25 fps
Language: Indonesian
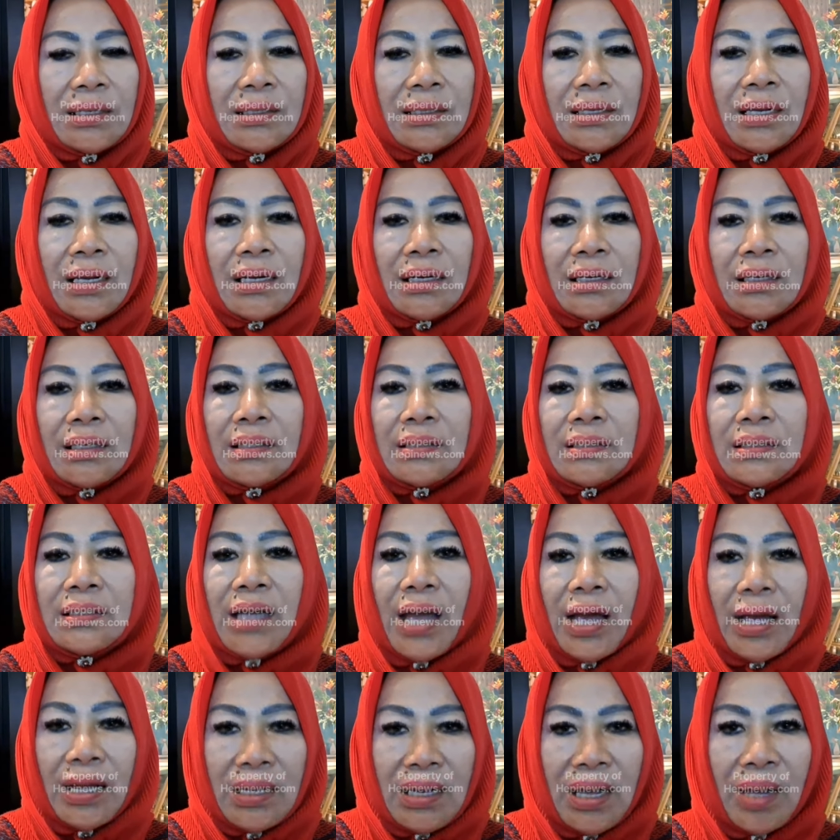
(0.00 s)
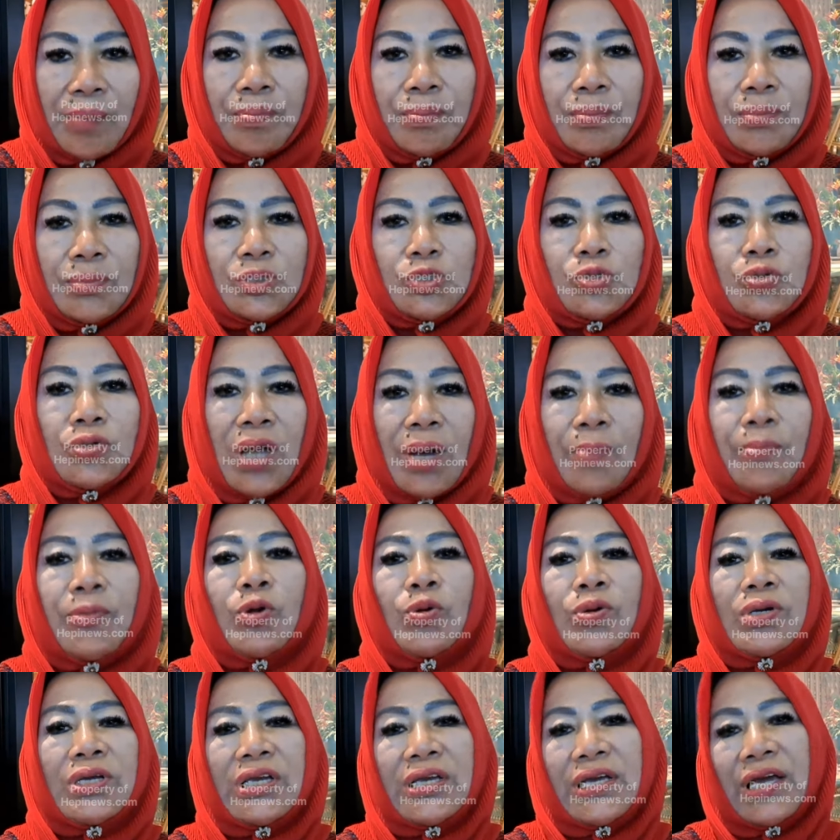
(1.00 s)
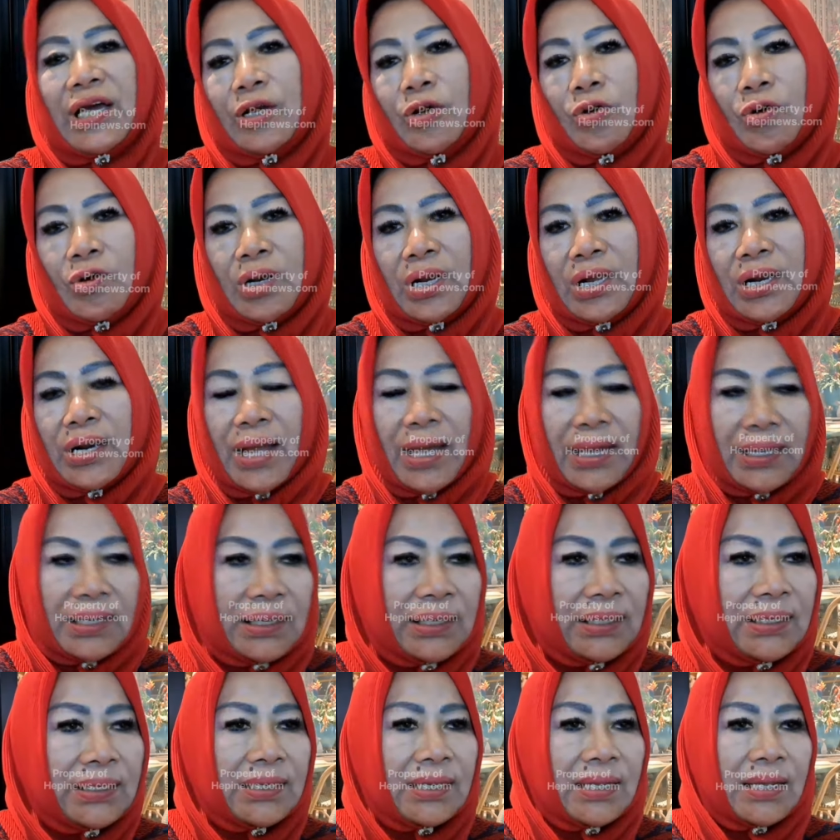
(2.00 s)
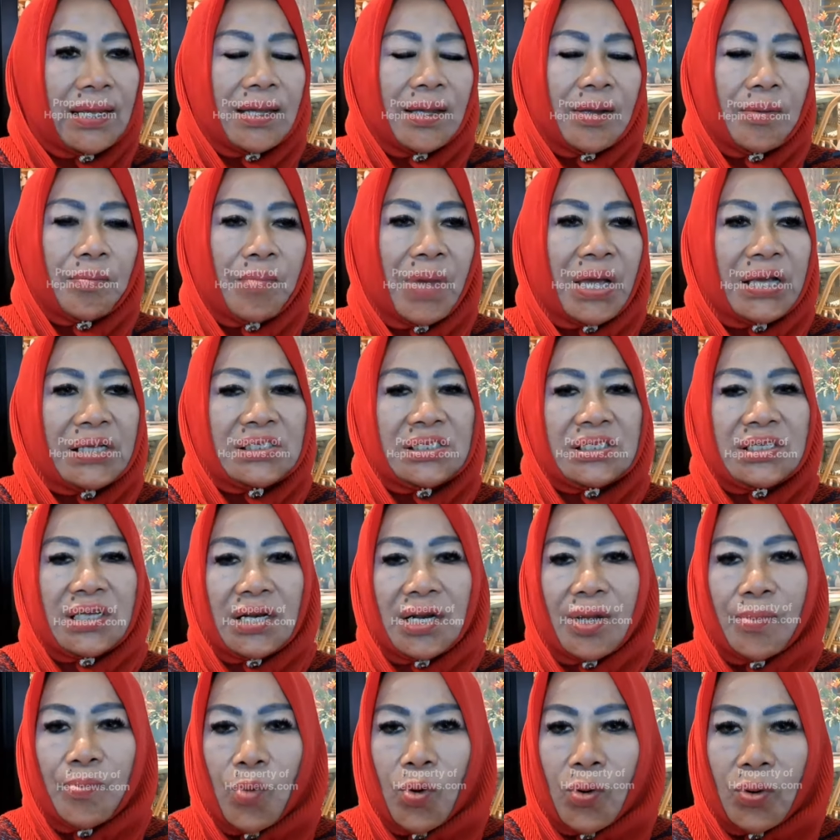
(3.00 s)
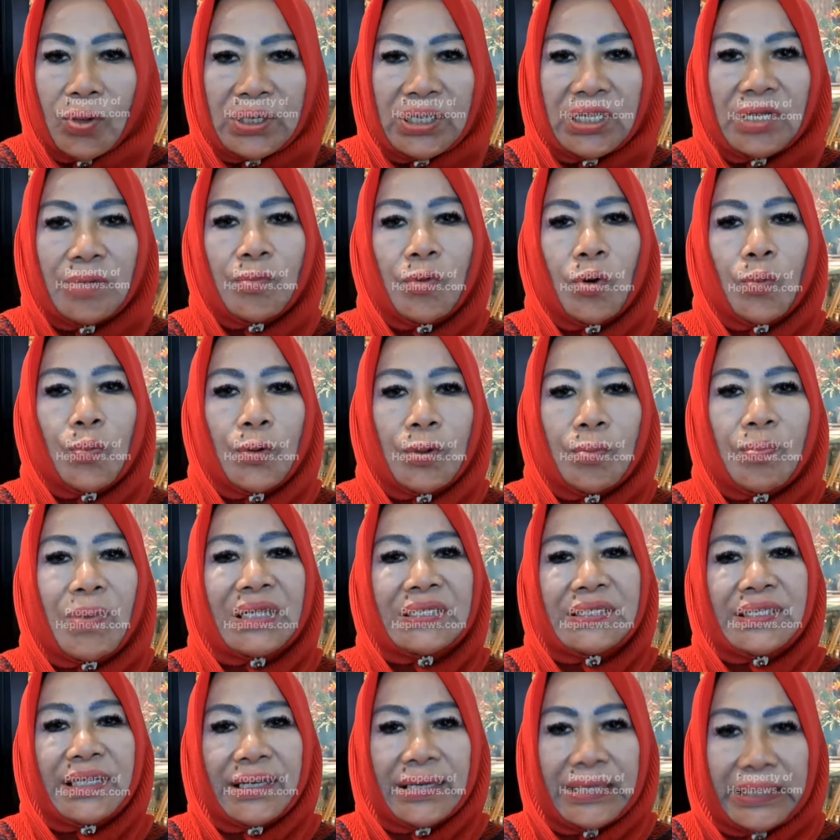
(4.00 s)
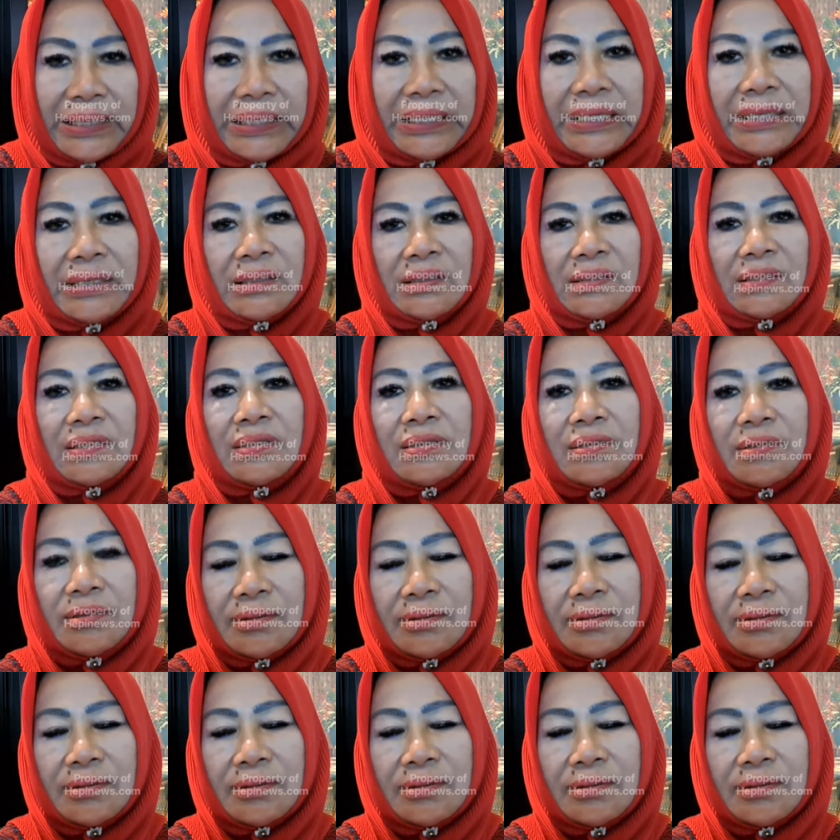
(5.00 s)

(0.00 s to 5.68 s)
yang dianggap sudah merugikan orang lain baik secara moral maupun material.